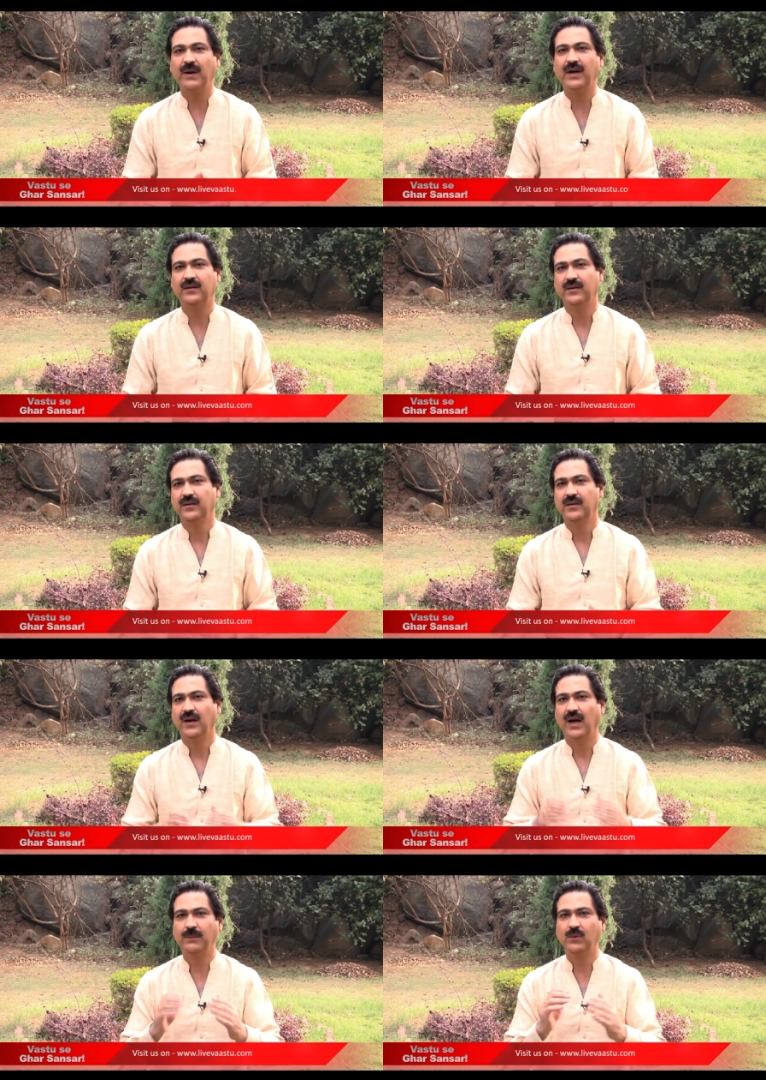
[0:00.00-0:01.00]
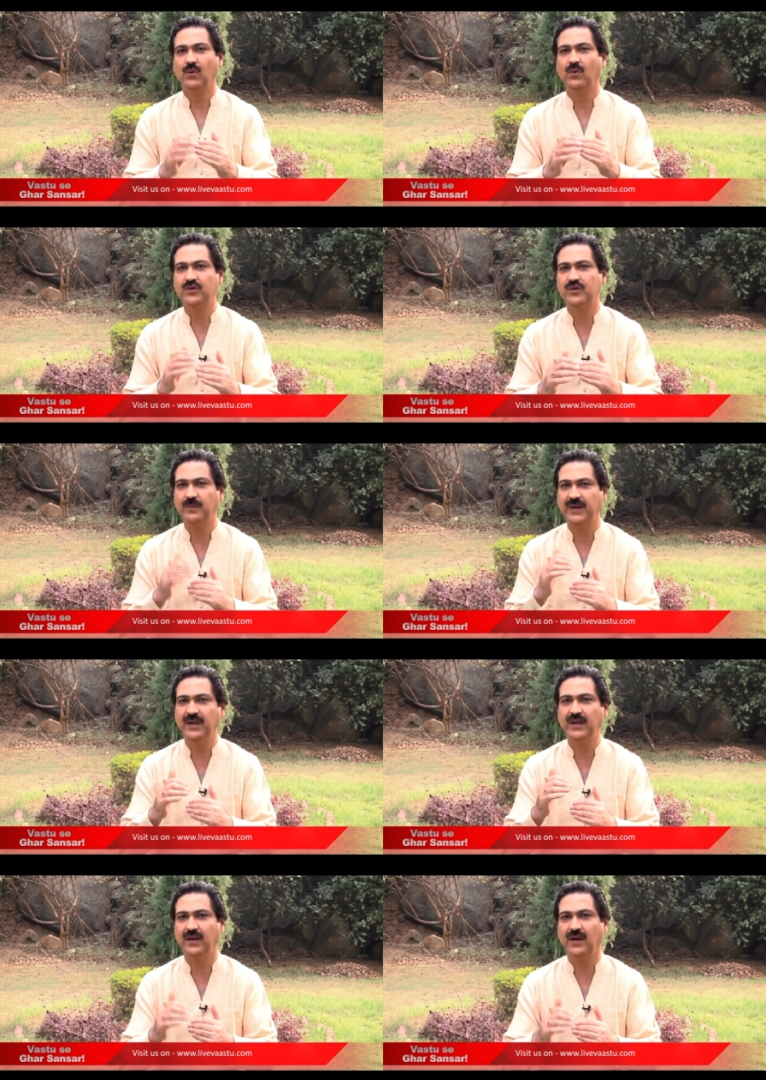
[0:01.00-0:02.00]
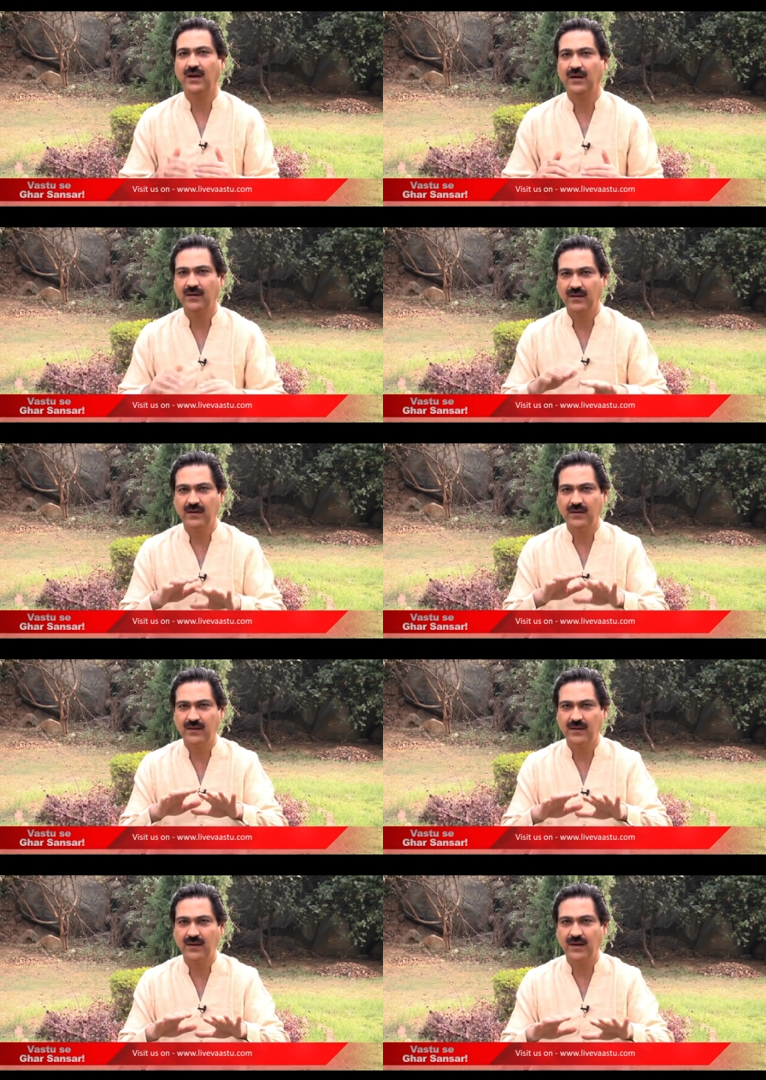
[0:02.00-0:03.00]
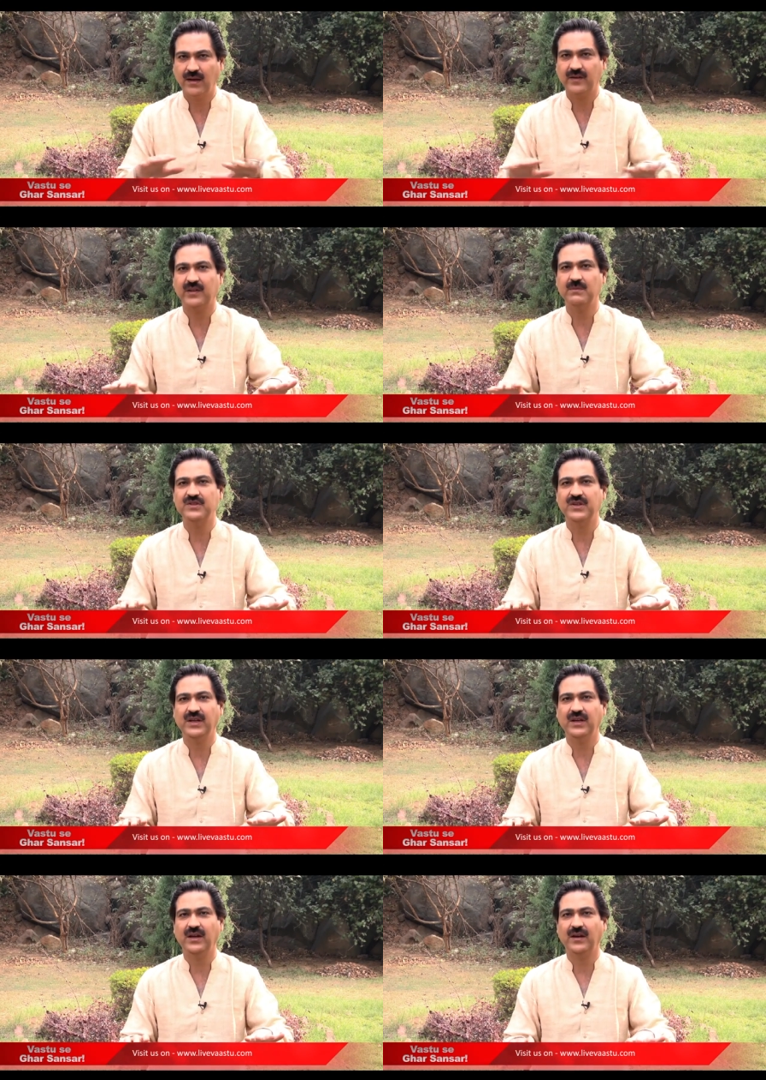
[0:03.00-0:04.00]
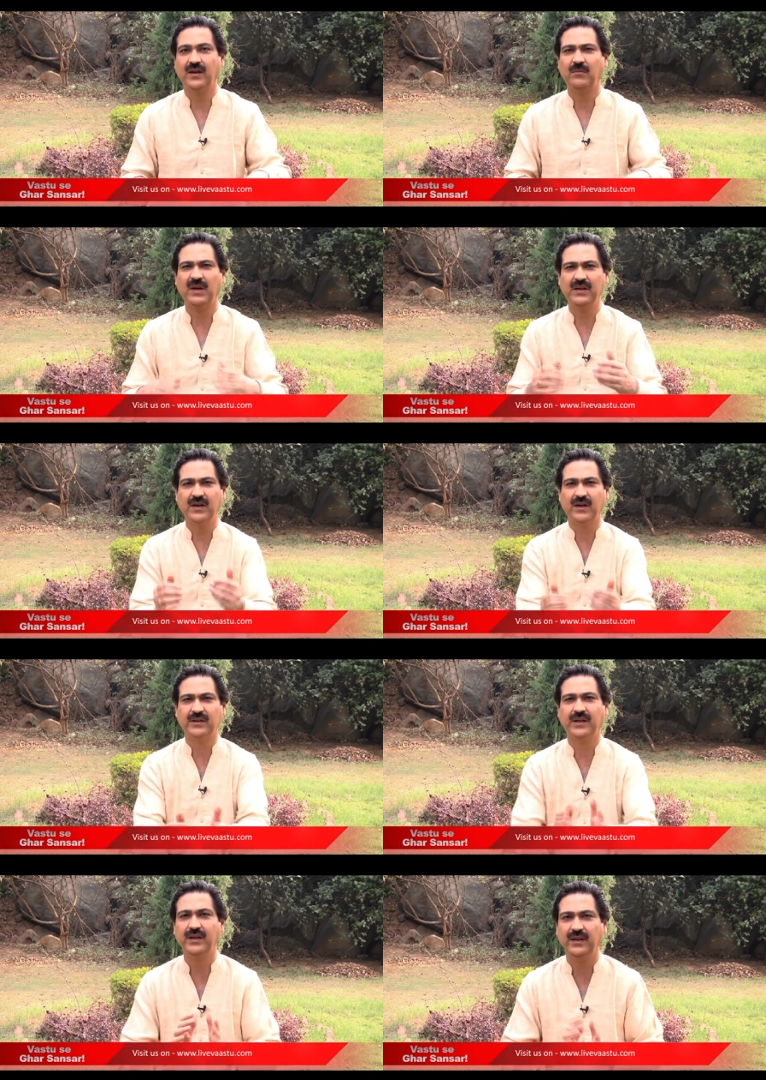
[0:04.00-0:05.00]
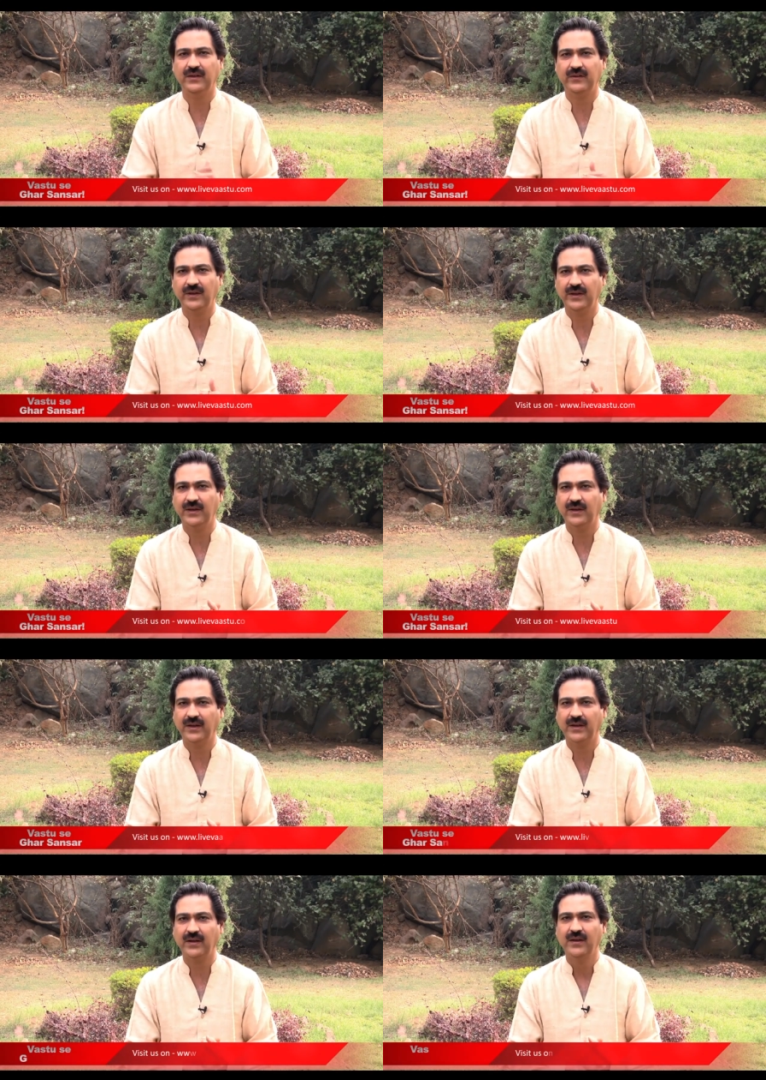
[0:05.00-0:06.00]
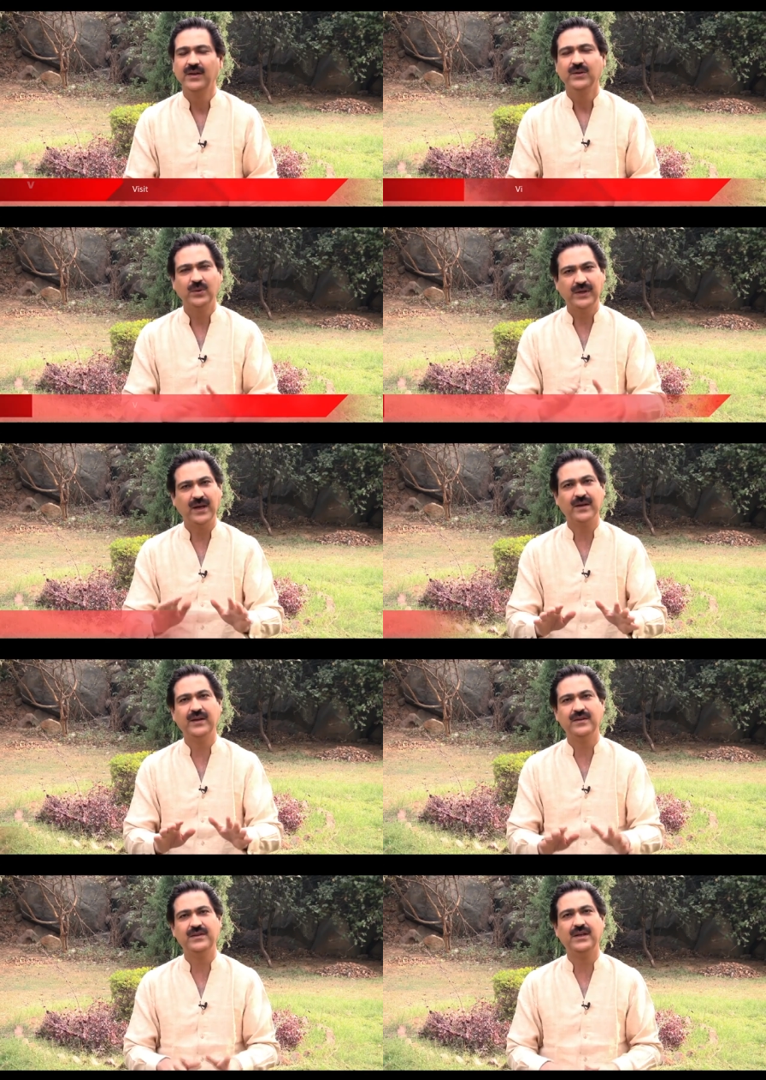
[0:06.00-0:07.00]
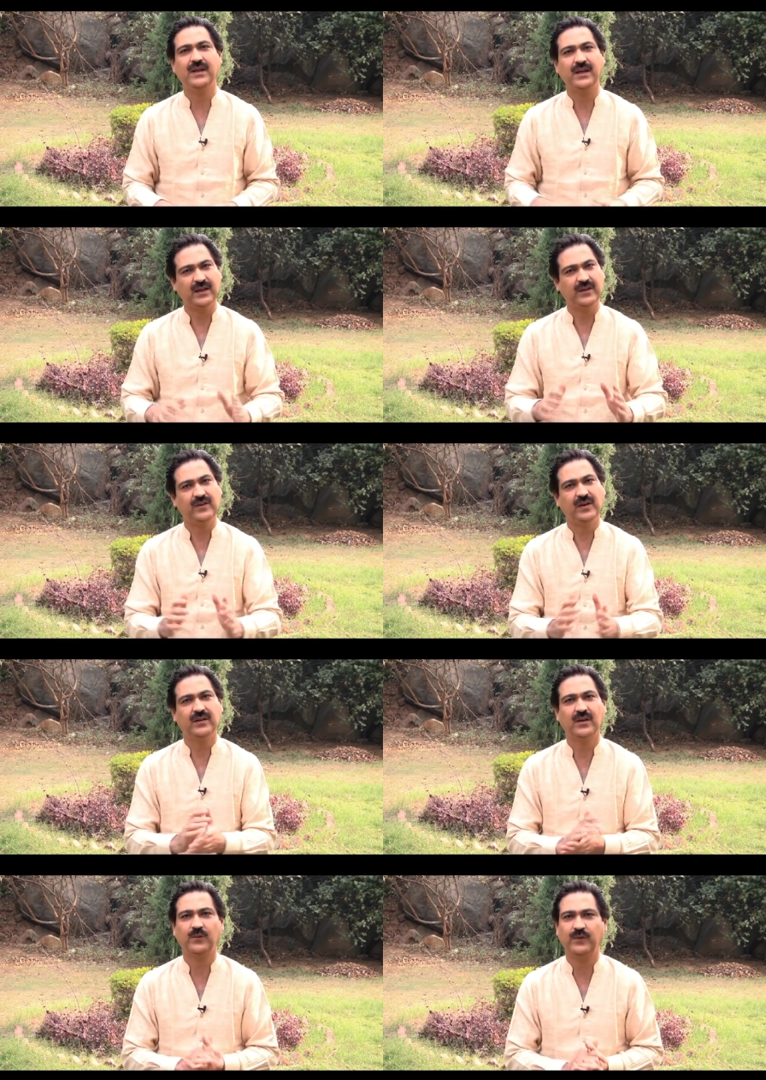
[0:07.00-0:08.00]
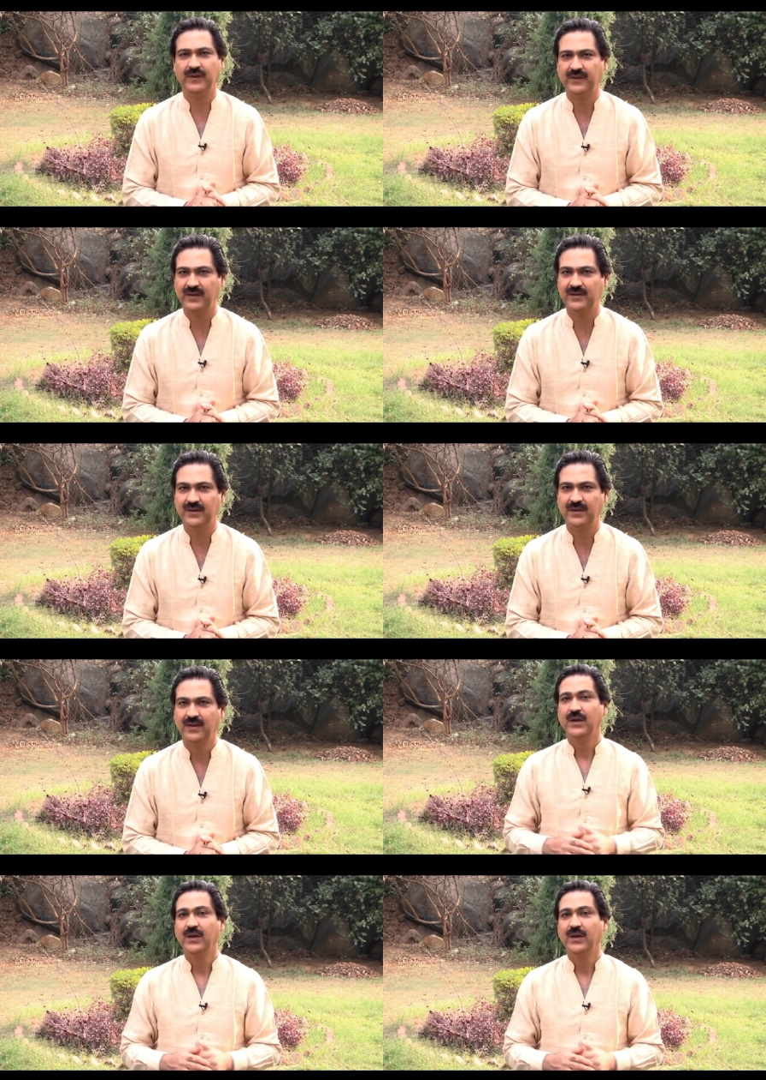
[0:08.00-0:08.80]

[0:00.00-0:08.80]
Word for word: बाद आपको कुछ भी अगर समझ नहीं आ रहा मन करता ही नहीं है स्टडी करने का तो क्या कीजिए ईस्ट की तरफ फेस कीजिए